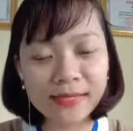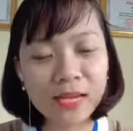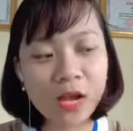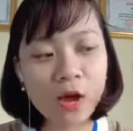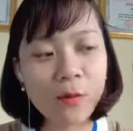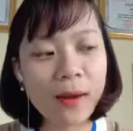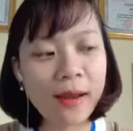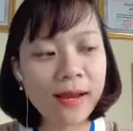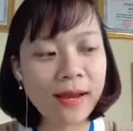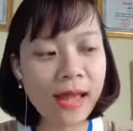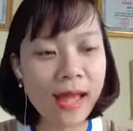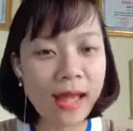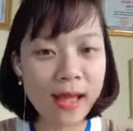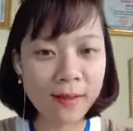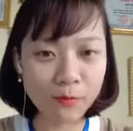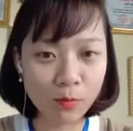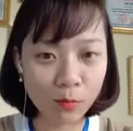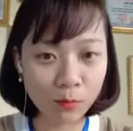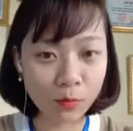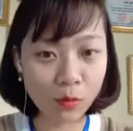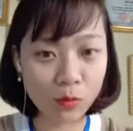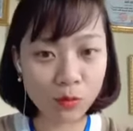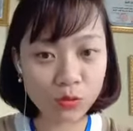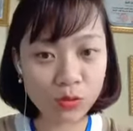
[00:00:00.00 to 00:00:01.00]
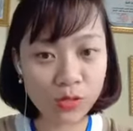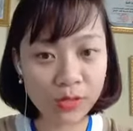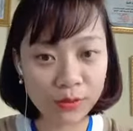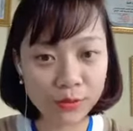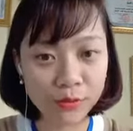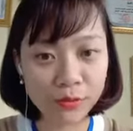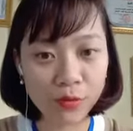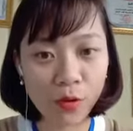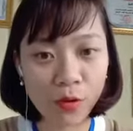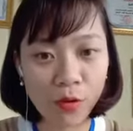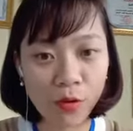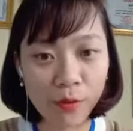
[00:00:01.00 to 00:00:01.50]
bán hàng. Bùng nổ doanh
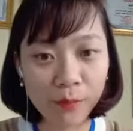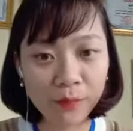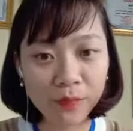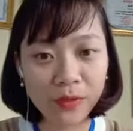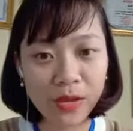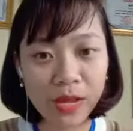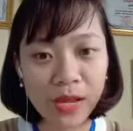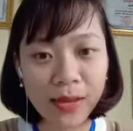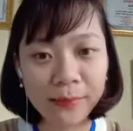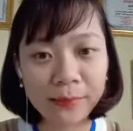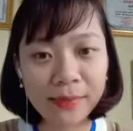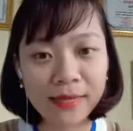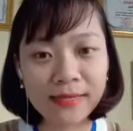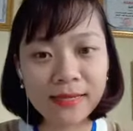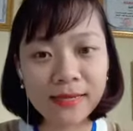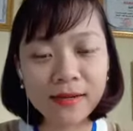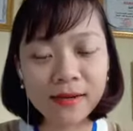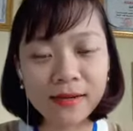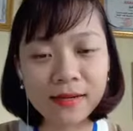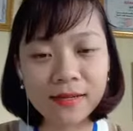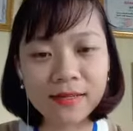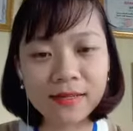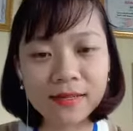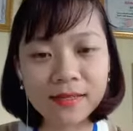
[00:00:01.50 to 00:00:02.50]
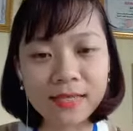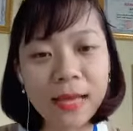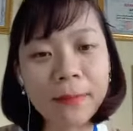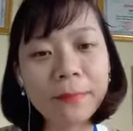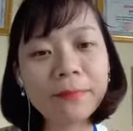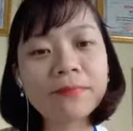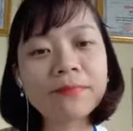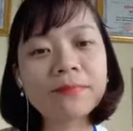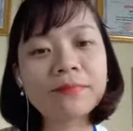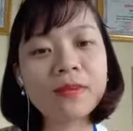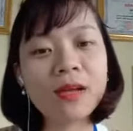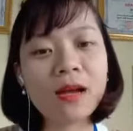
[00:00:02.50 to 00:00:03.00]
số. Mình sẽ gửi trực tiếp
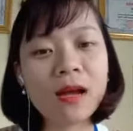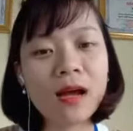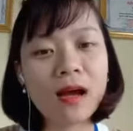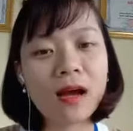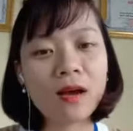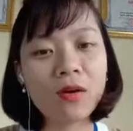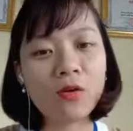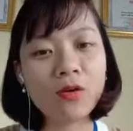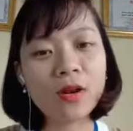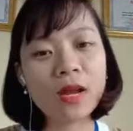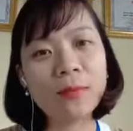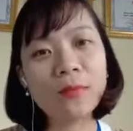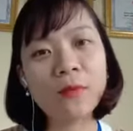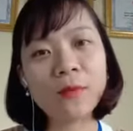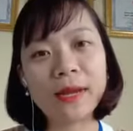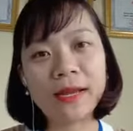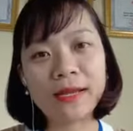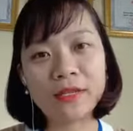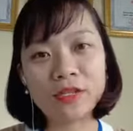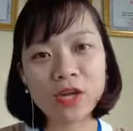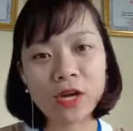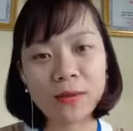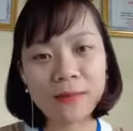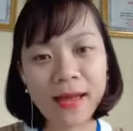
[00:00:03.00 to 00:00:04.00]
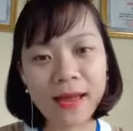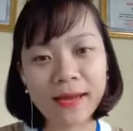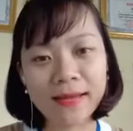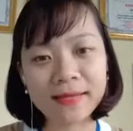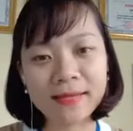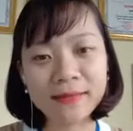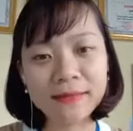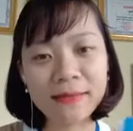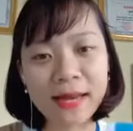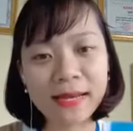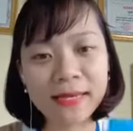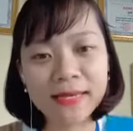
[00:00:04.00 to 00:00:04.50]
cuốn ebook này cho các bạn,
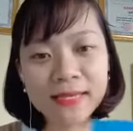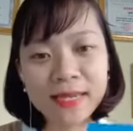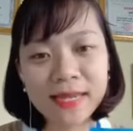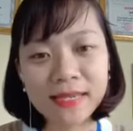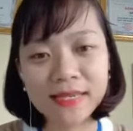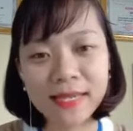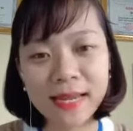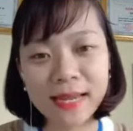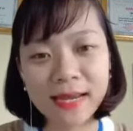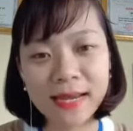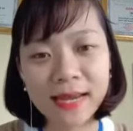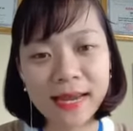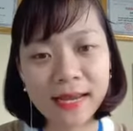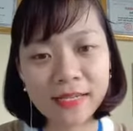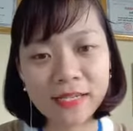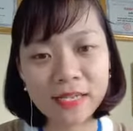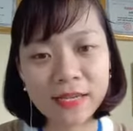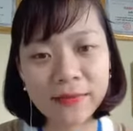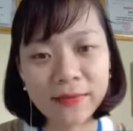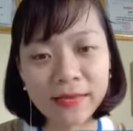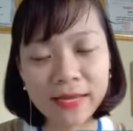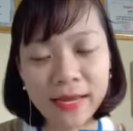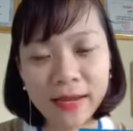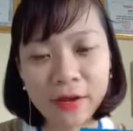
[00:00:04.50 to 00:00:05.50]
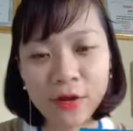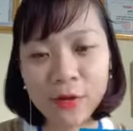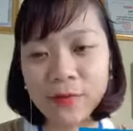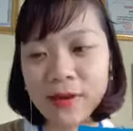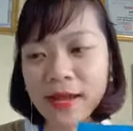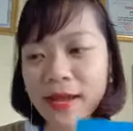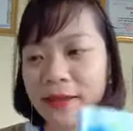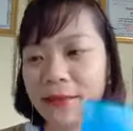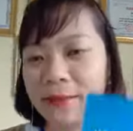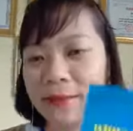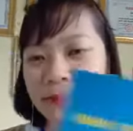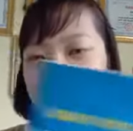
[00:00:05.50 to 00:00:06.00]
những bạn chia sẻ cái livestream này ngày hôm
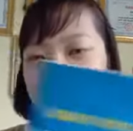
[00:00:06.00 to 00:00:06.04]
nay.